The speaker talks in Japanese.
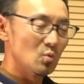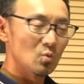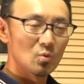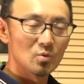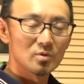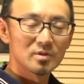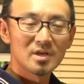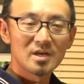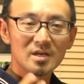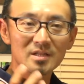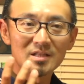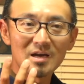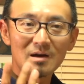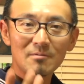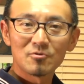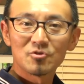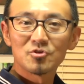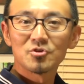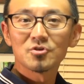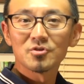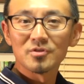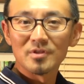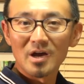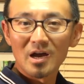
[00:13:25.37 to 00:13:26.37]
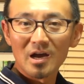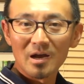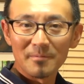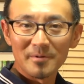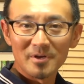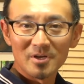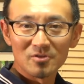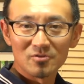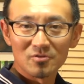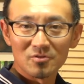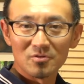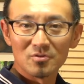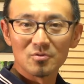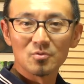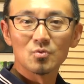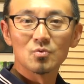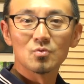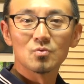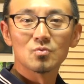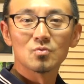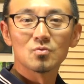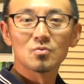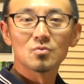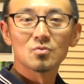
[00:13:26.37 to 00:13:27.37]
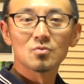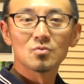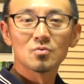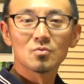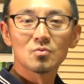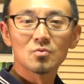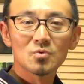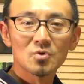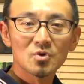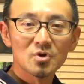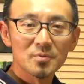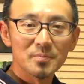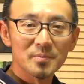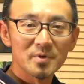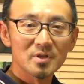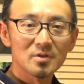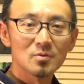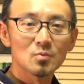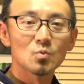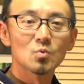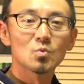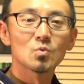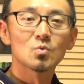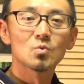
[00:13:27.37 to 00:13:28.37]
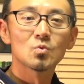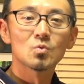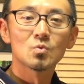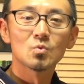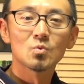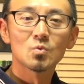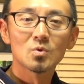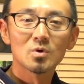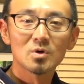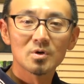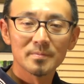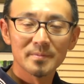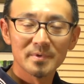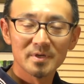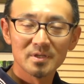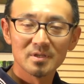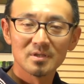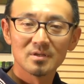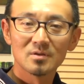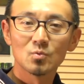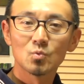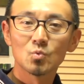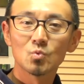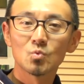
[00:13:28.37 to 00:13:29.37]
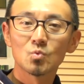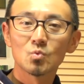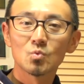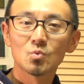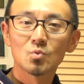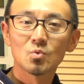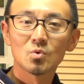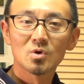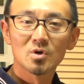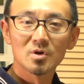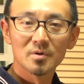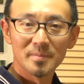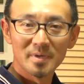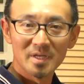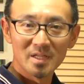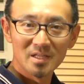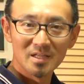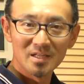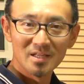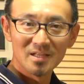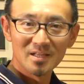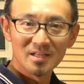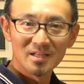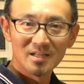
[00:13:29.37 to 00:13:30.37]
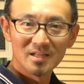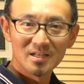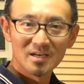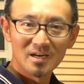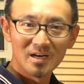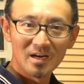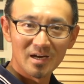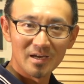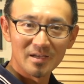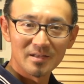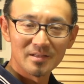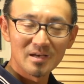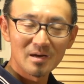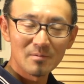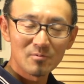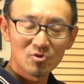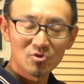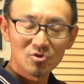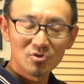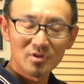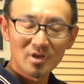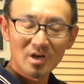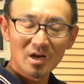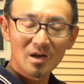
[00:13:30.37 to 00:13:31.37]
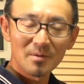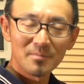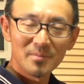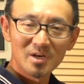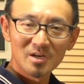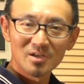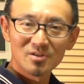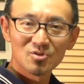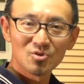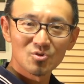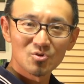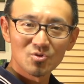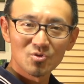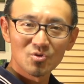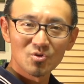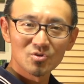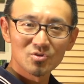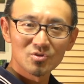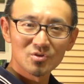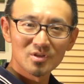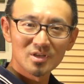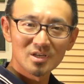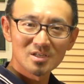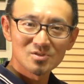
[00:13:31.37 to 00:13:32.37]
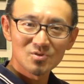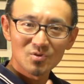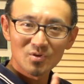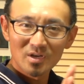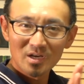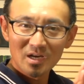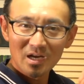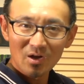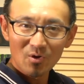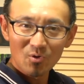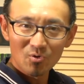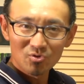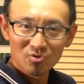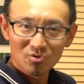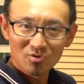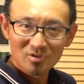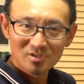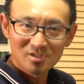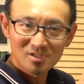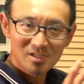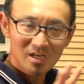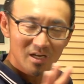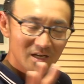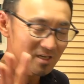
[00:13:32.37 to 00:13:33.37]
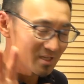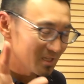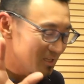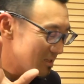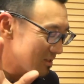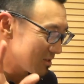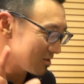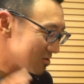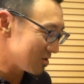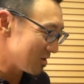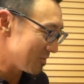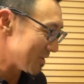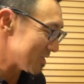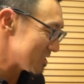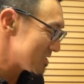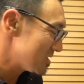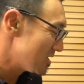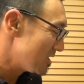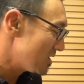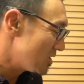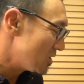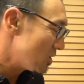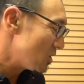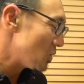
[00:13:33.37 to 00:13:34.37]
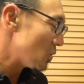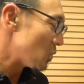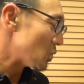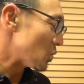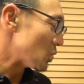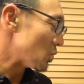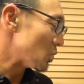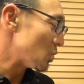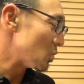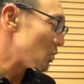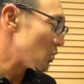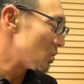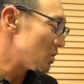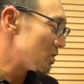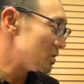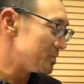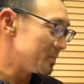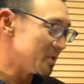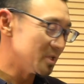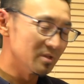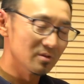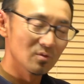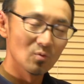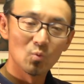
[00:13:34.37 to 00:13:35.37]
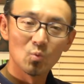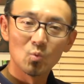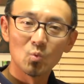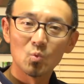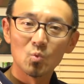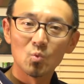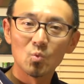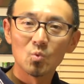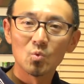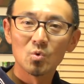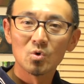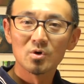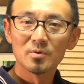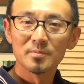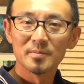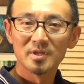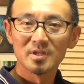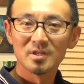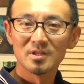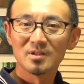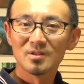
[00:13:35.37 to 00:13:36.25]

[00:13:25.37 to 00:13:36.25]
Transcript: で W を長めに取るウーメンウーメンウーメンはい W を長めに取ることでそれが音のつなぎになってくれますウーメンウーメン